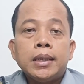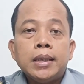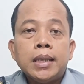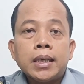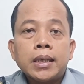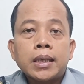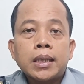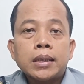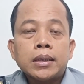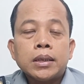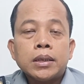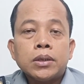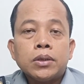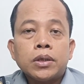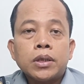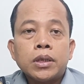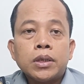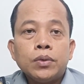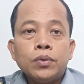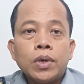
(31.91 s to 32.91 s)
Denda
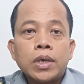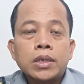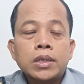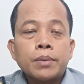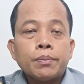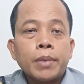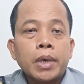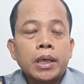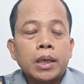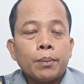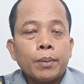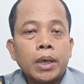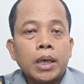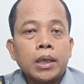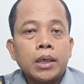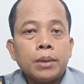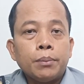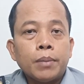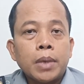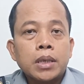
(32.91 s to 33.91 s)
kategori 2
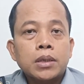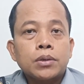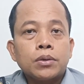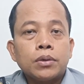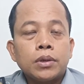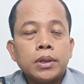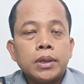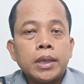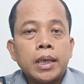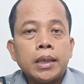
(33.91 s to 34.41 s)
sebagaimana dimaksud